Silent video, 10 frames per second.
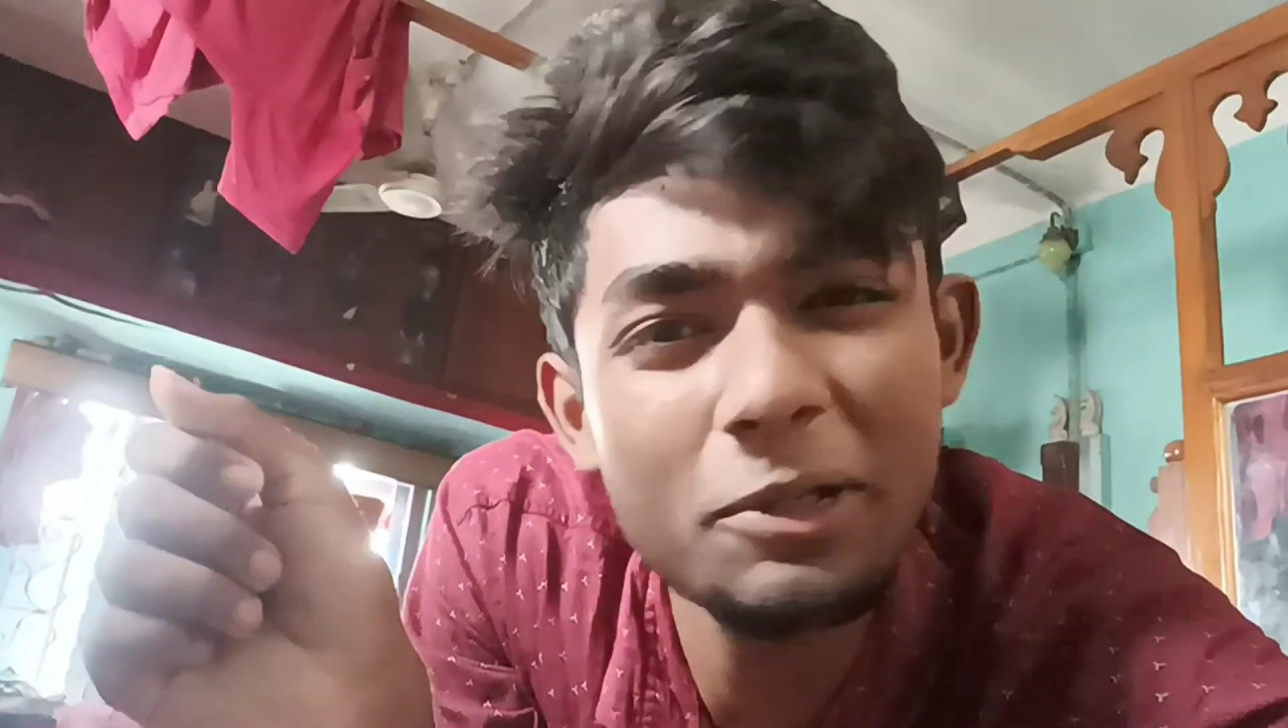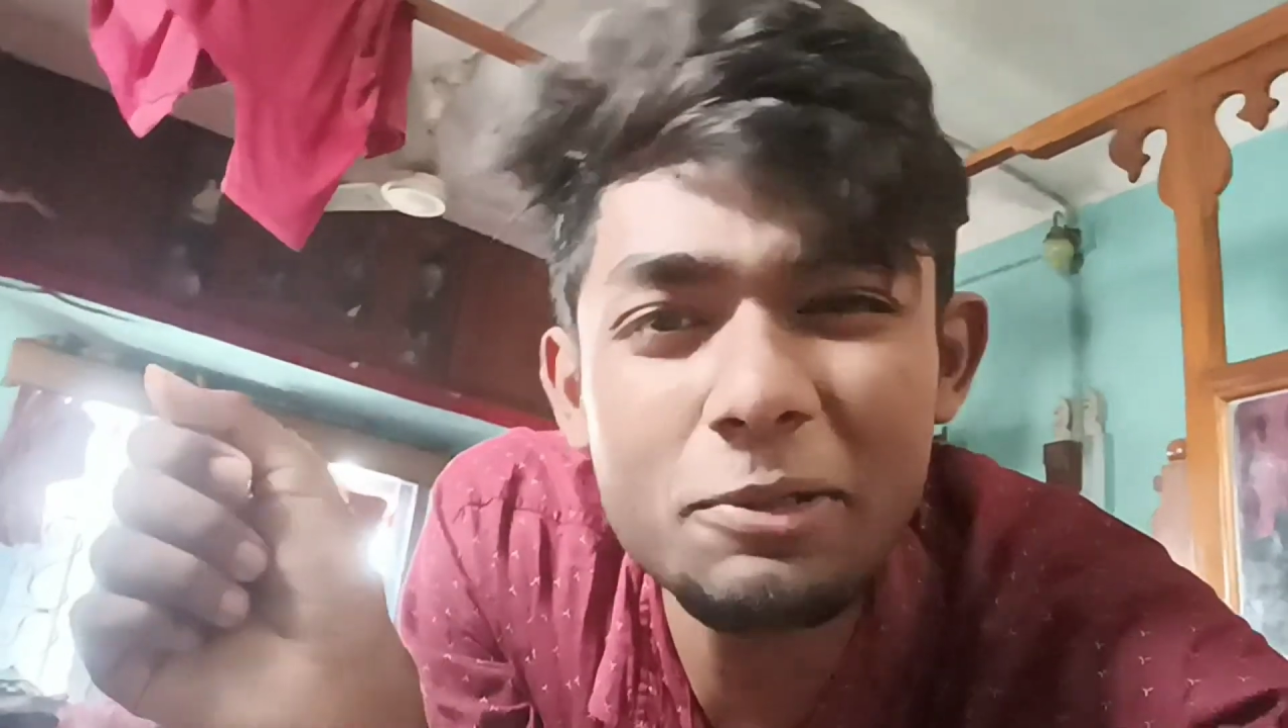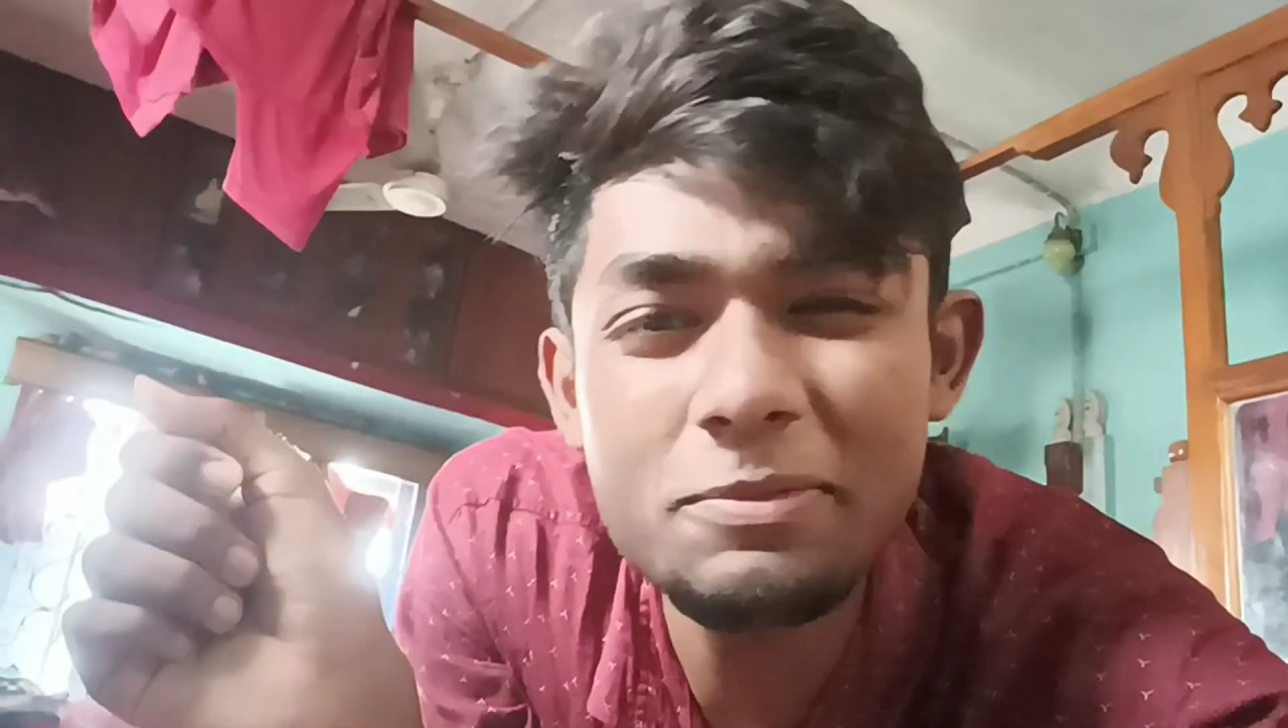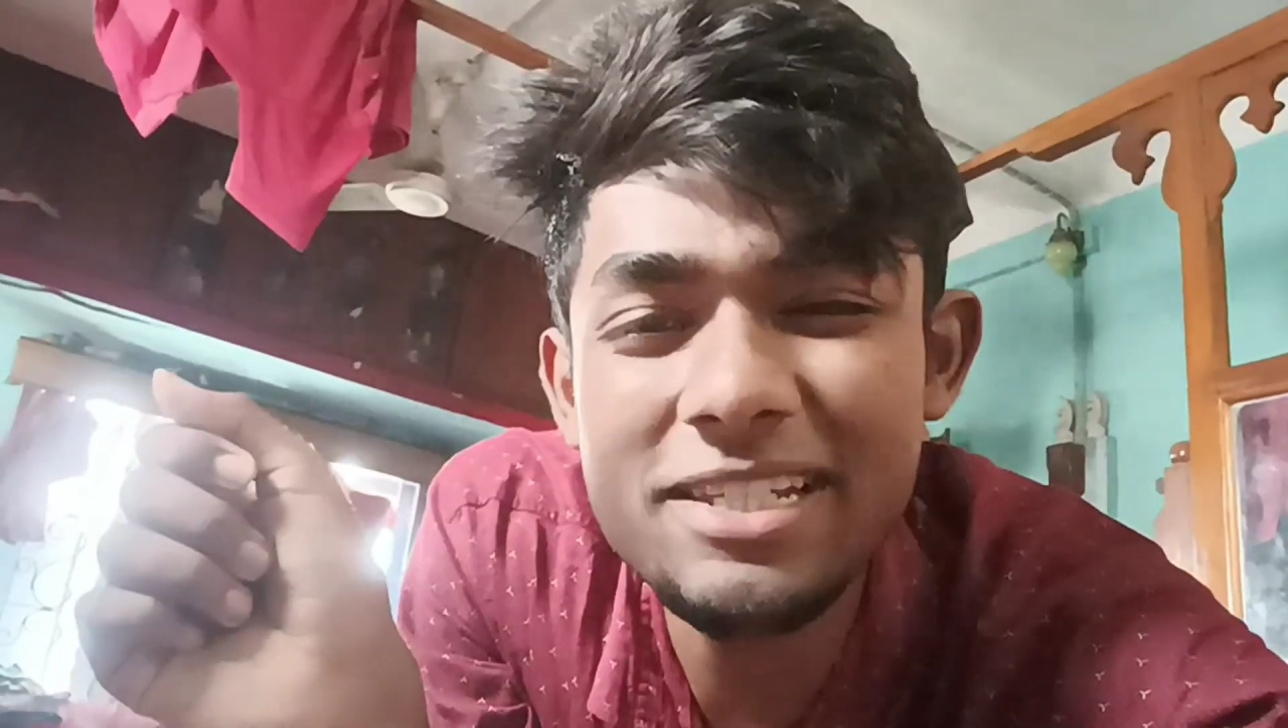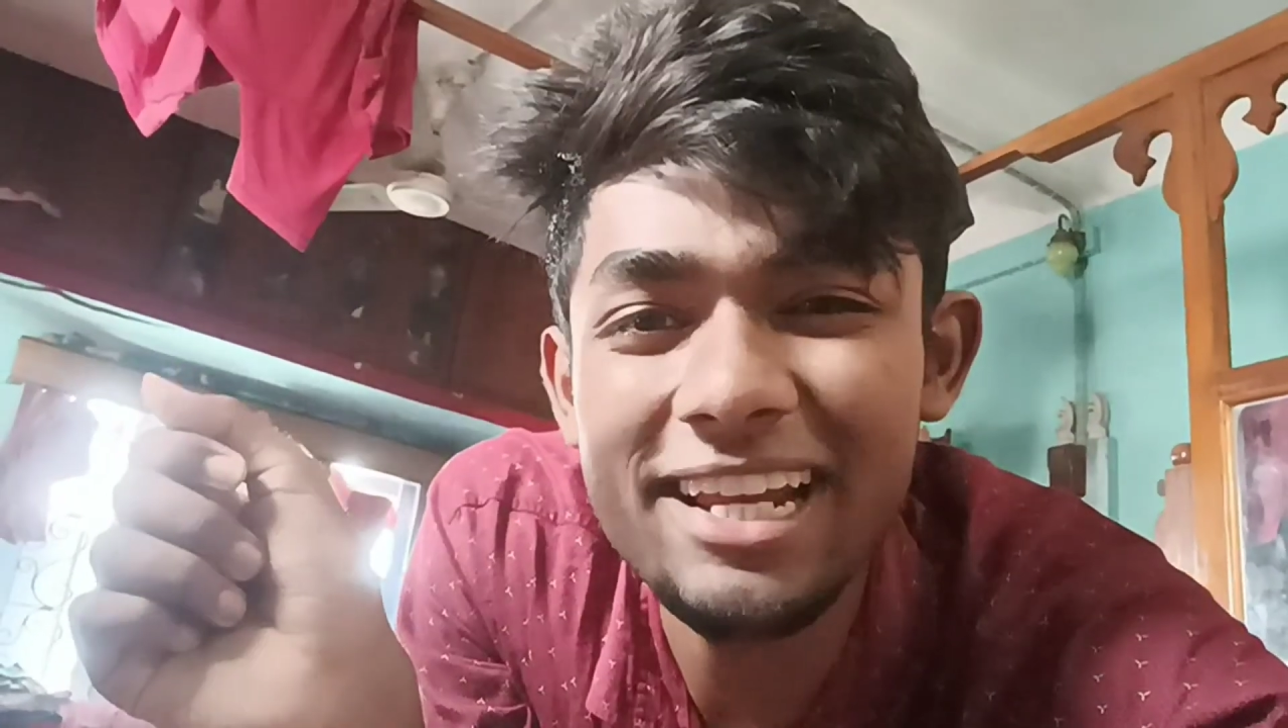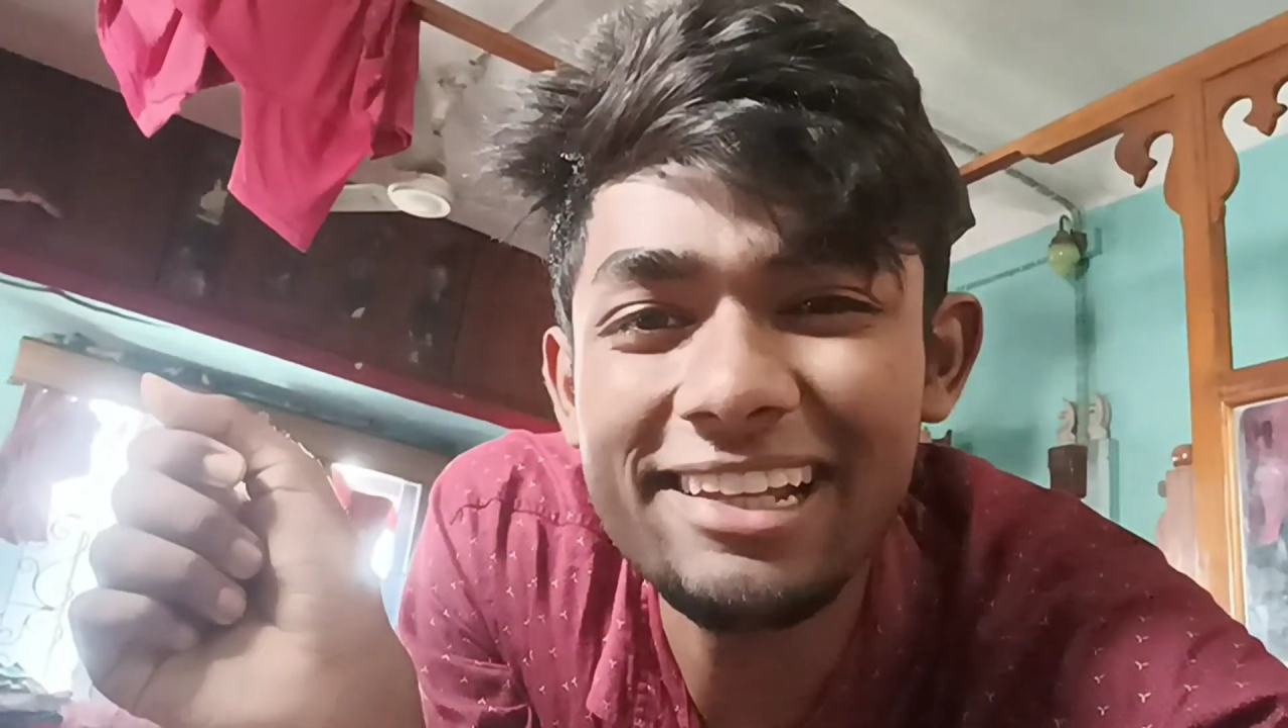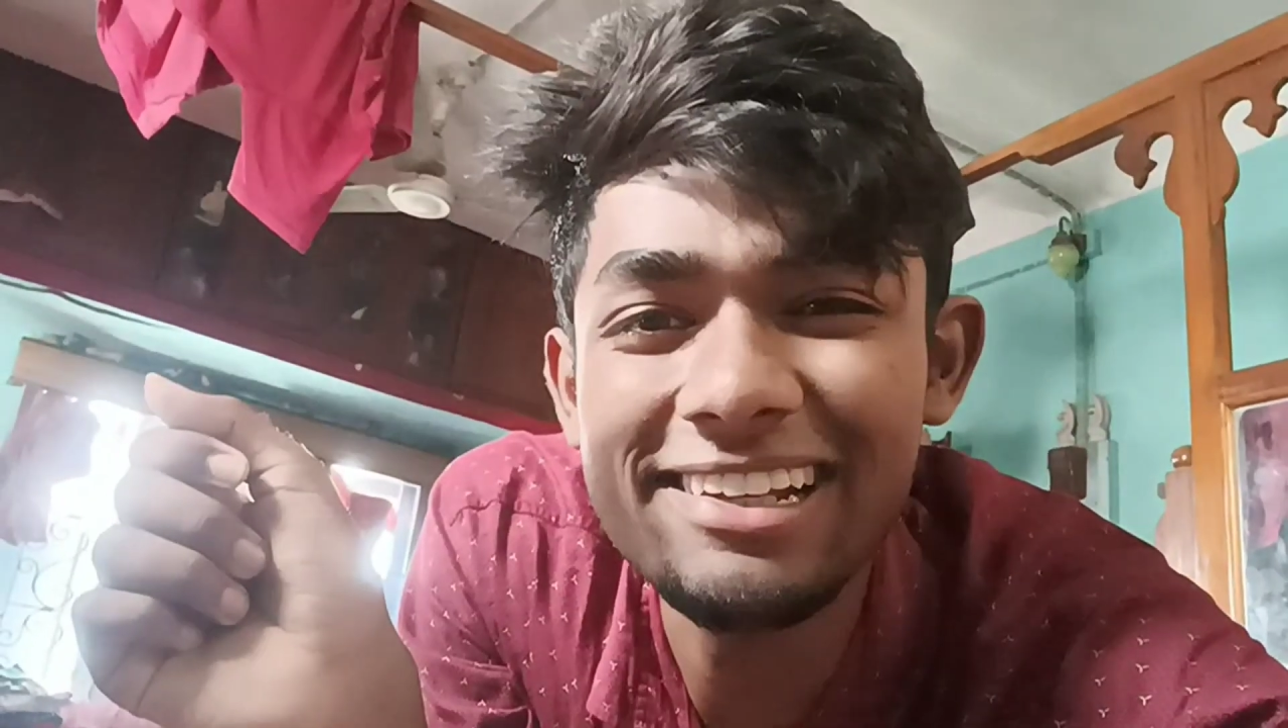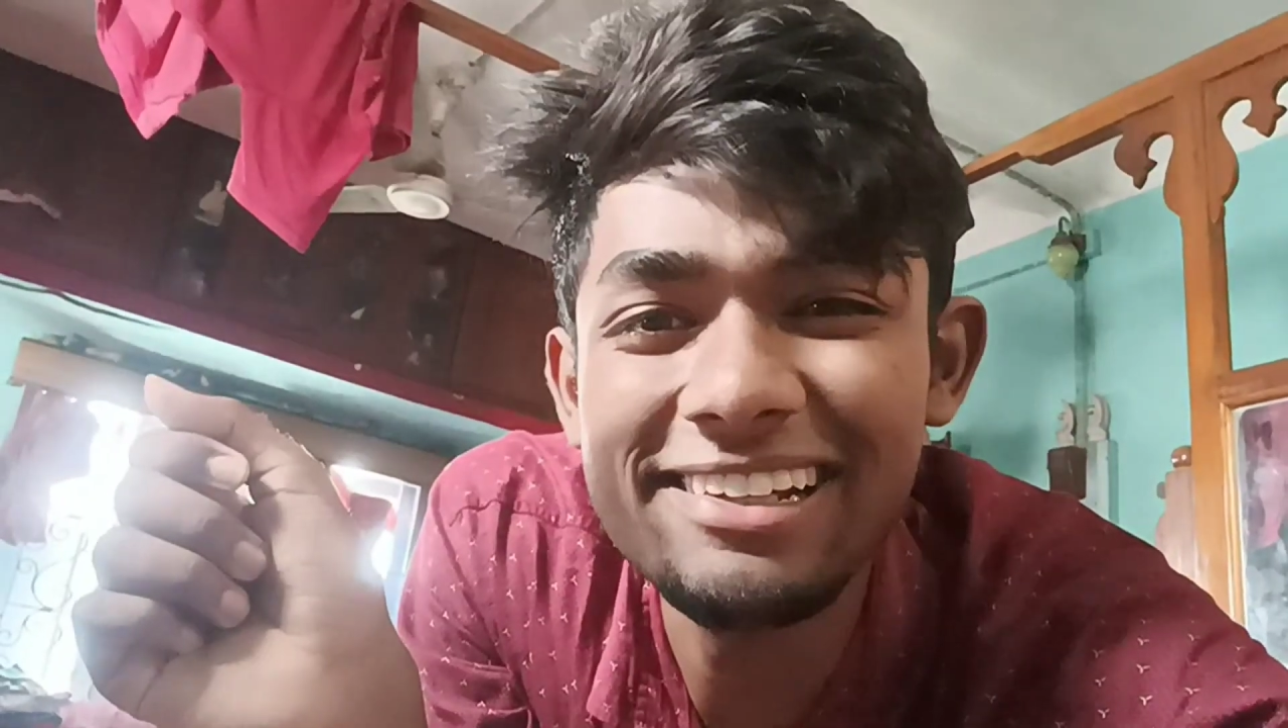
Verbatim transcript: ইউটিউব চ্যানেল